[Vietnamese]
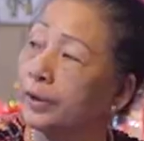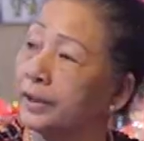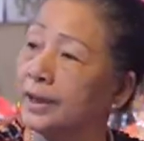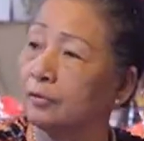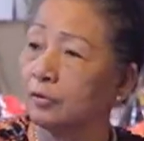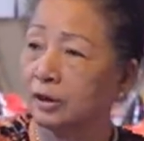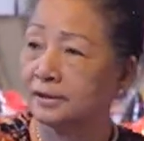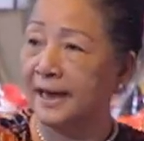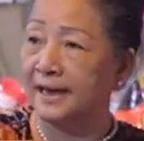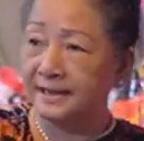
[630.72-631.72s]
Tuy nhiên,
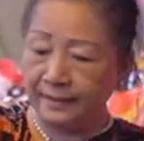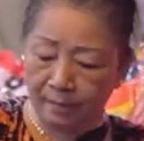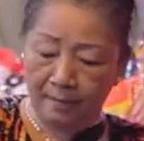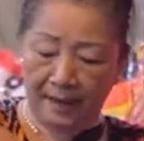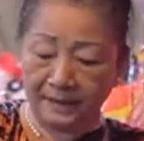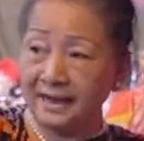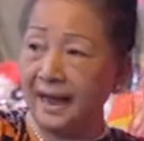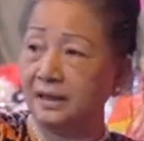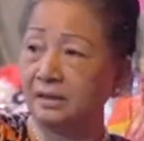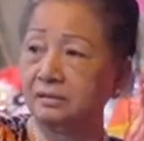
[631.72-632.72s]
với nỗ lực từ
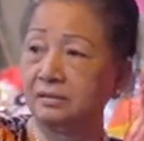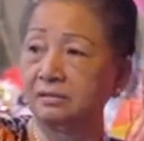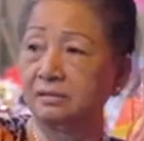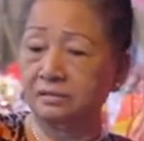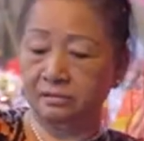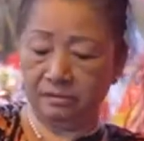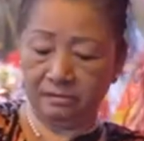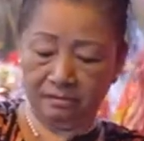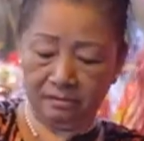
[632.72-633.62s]
chính phủ đến người dân,